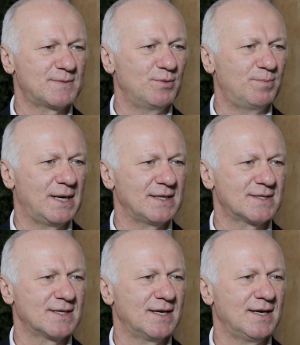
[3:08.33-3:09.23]

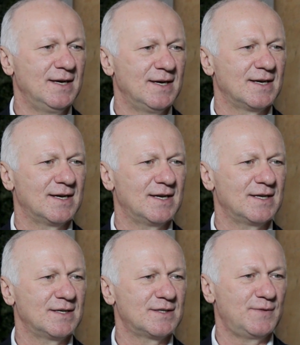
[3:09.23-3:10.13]
współpracę
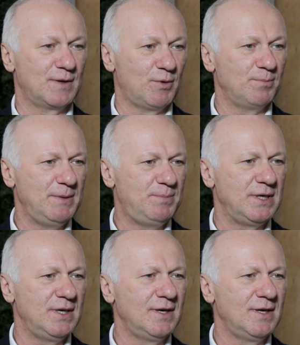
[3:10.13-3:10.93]
z firmą BP.